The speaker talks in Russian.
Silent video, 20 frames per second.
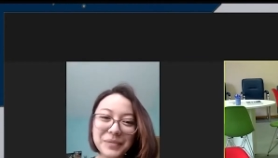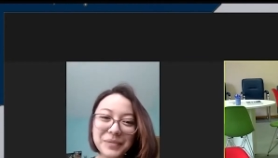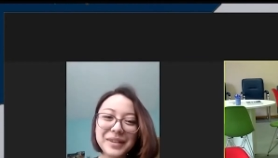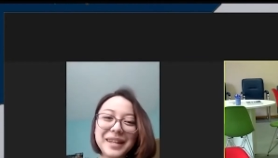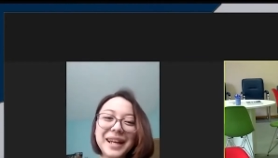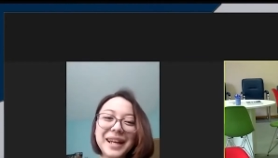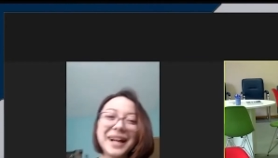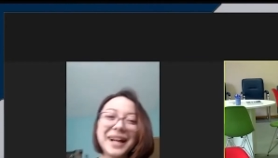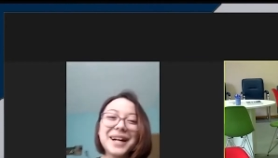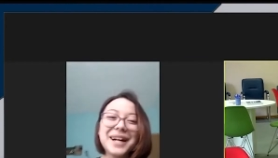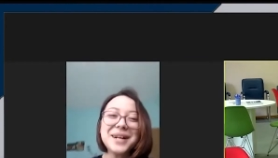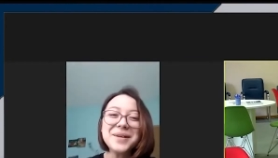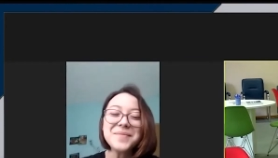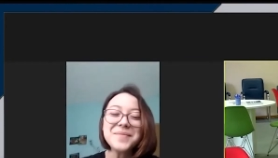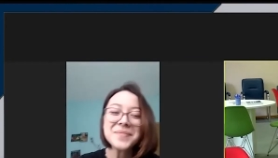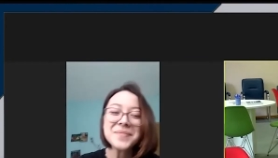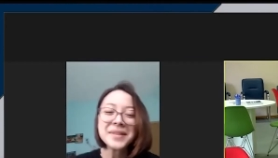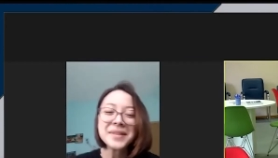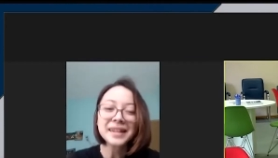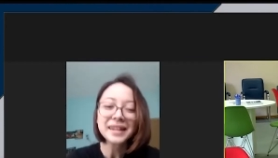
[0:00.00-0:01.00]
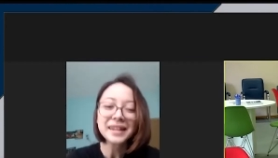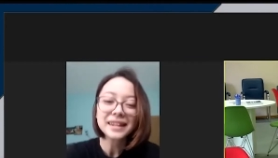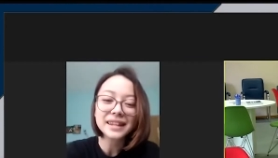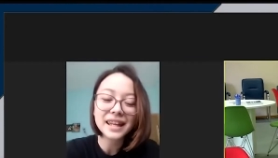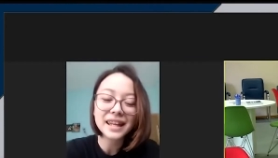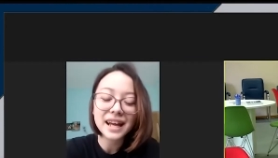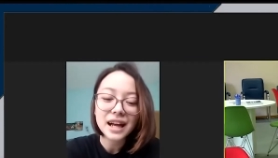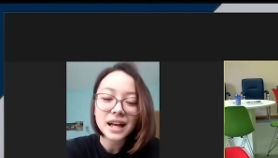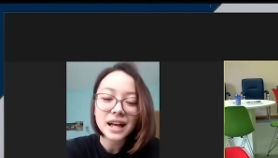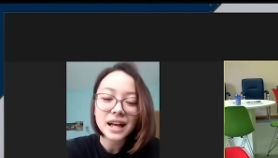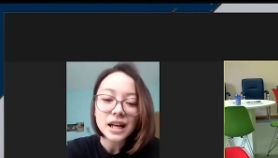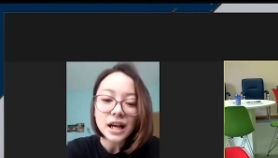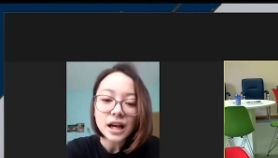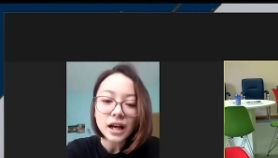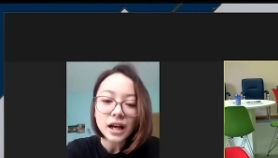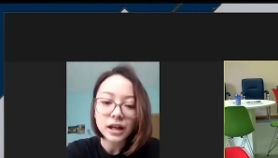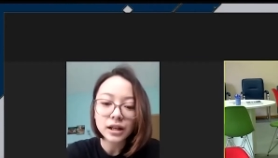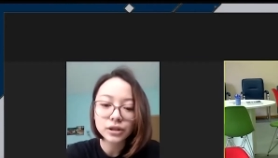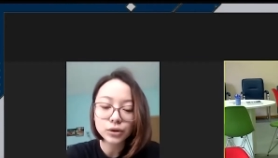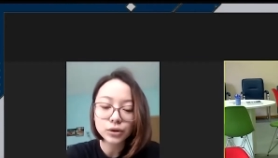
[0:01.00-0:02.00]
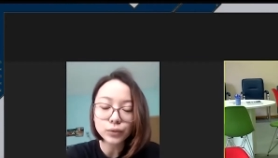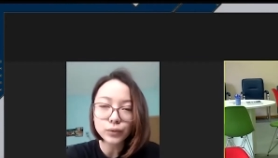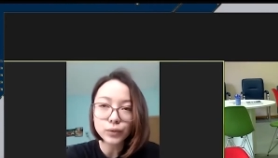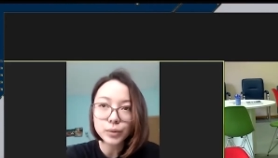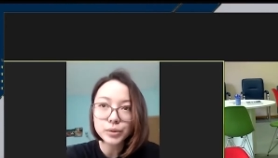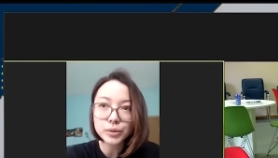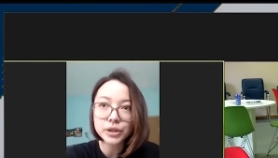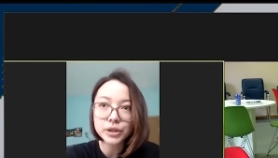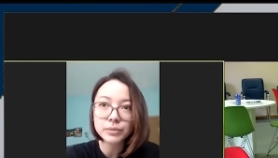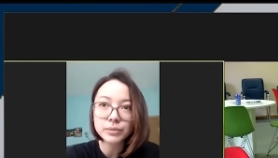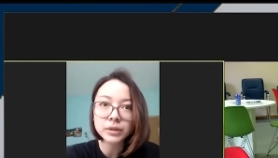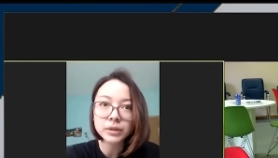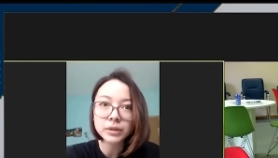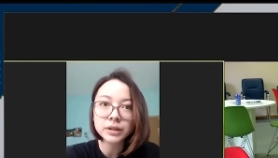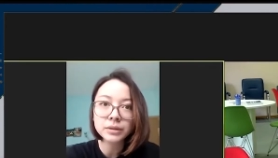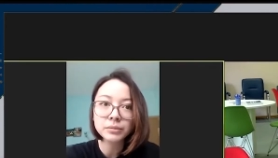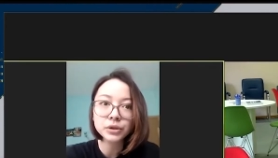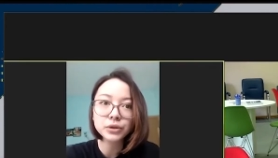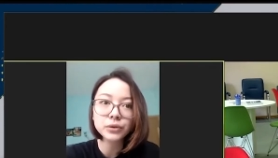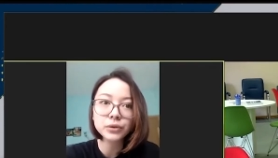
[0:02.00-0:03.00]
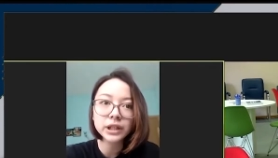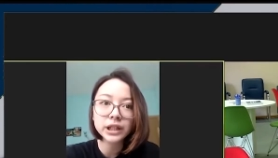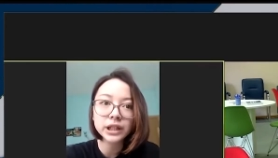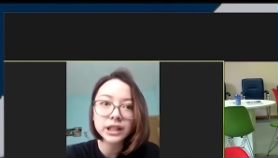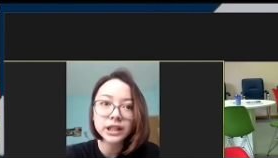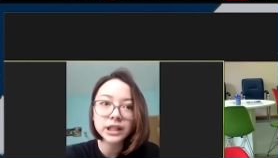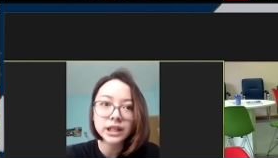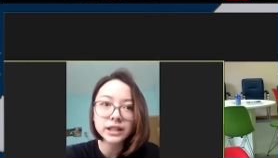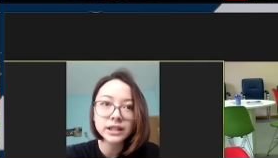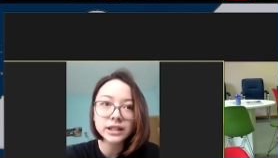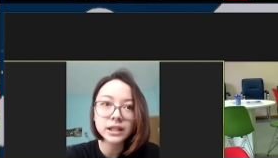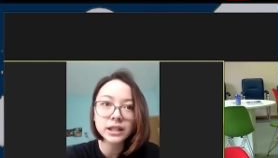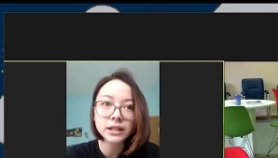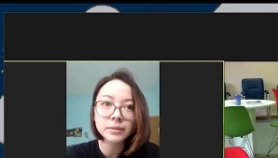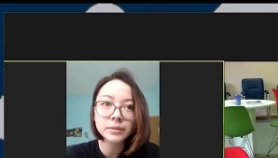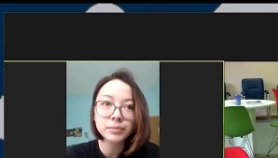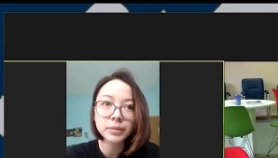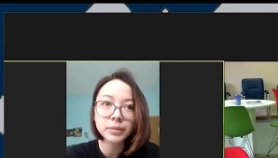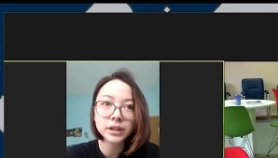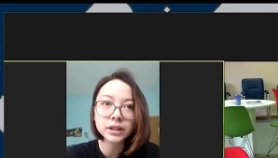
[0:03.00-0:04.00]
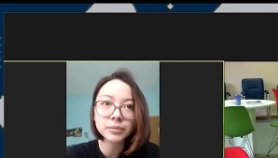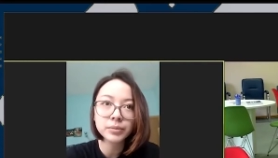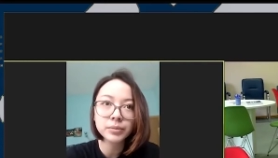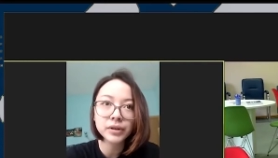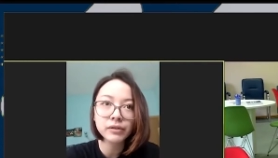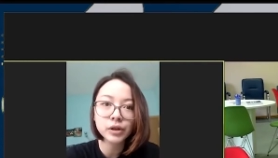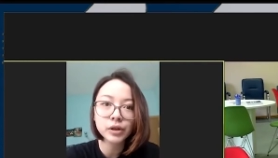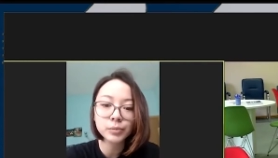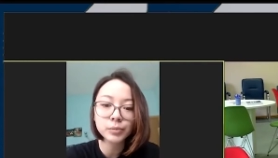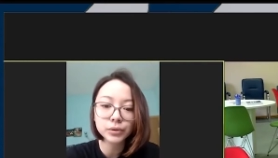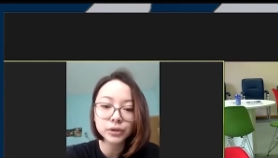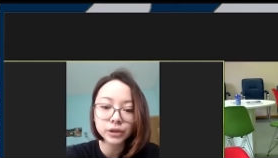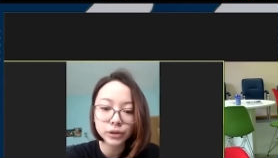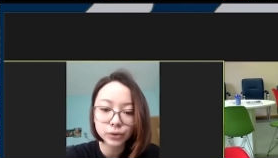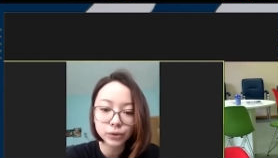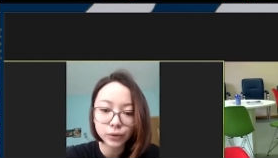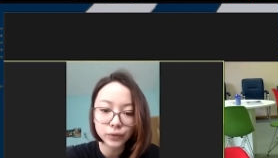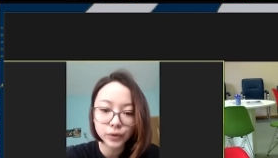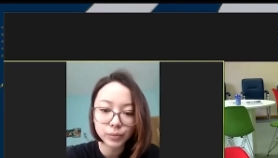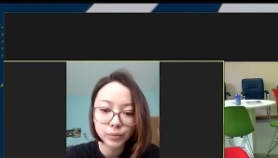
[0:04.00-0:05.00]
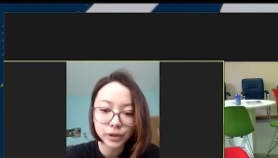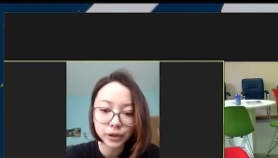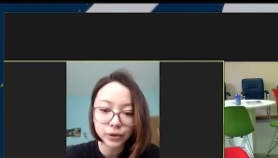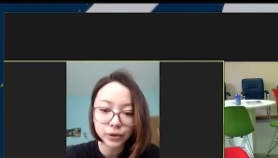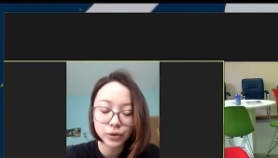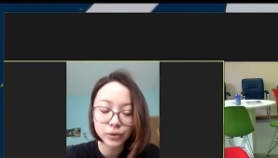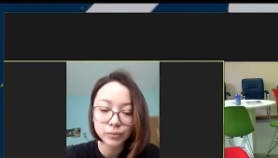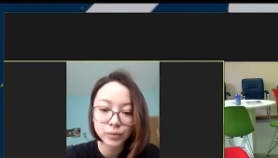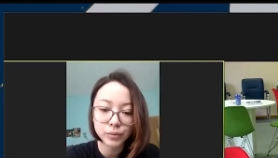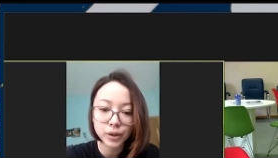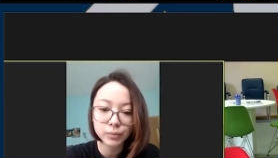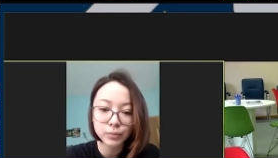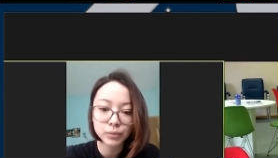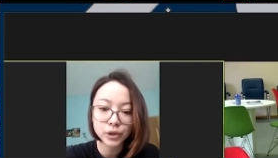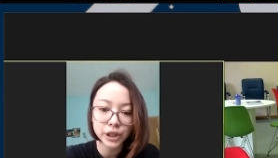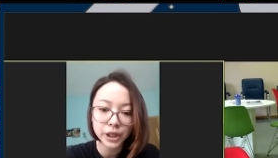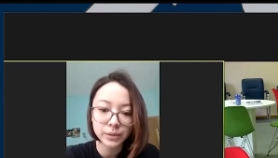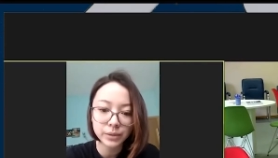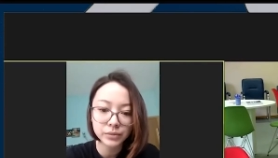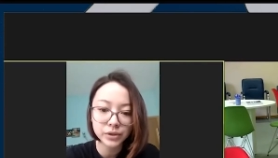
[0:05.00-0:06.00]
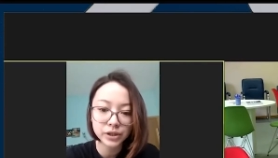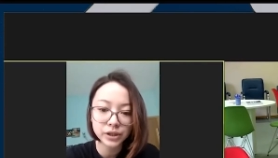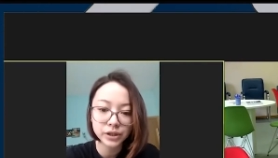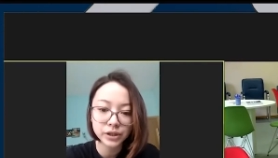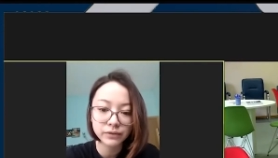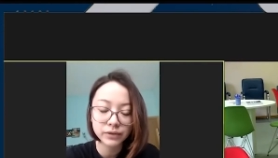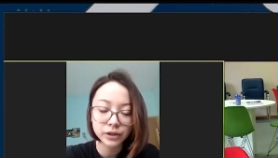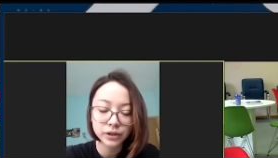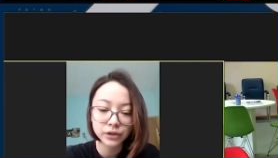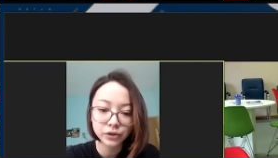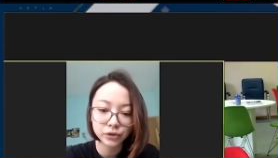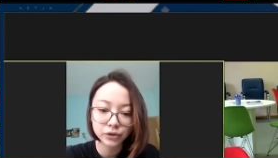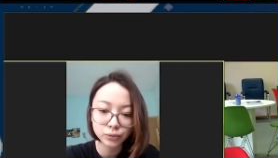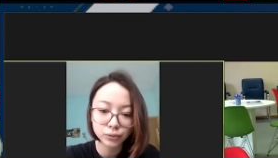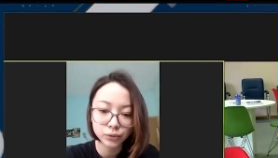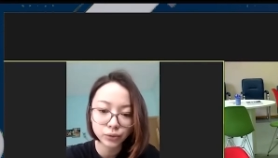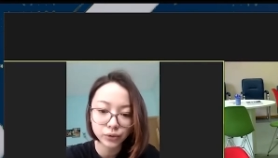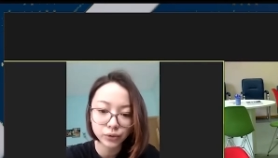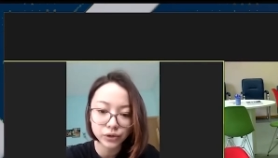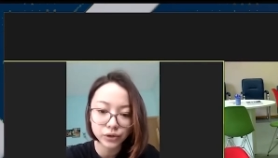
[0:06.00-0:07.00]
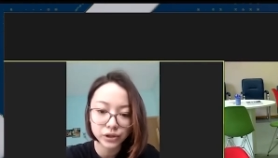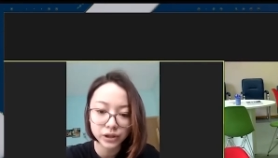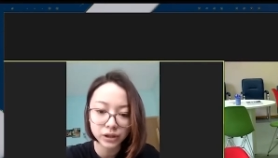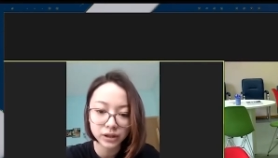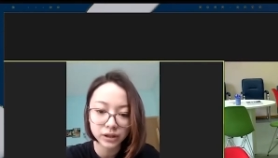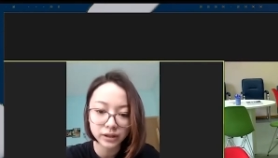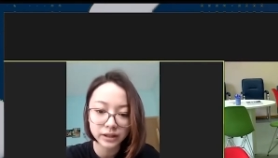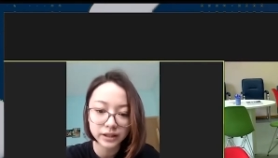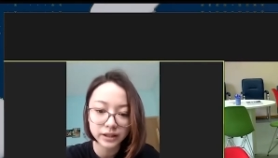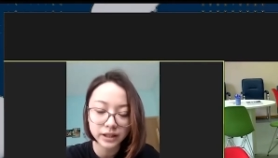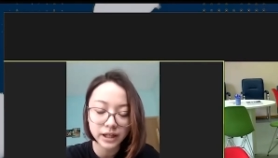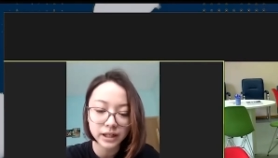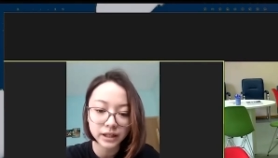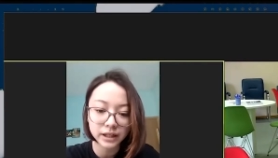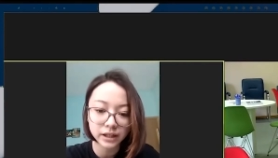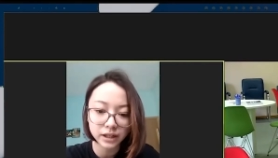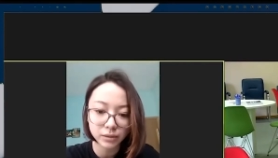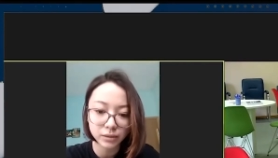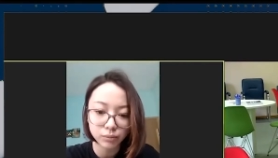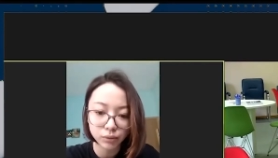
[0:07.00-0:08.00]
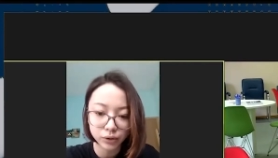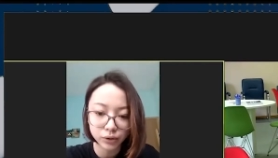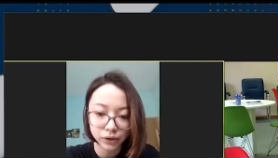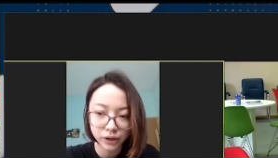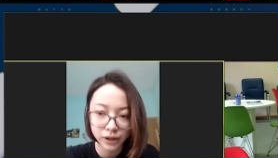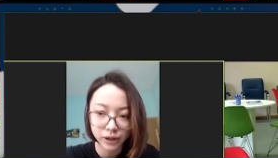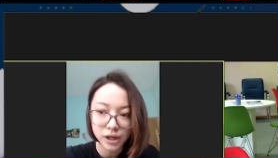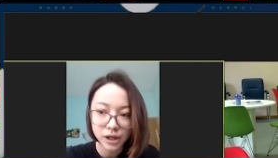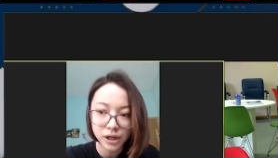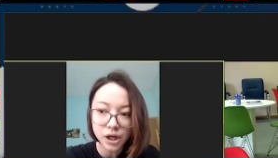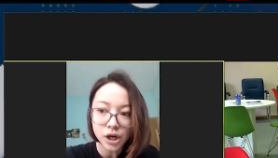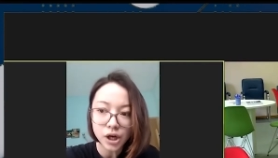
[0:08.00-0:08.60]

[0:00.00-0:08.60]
Да, да, а, ну, в общем, э, мы туда ездили по направлению подготовки, по которому мы обучаемся и в РГСУ, то есть это социальная работа.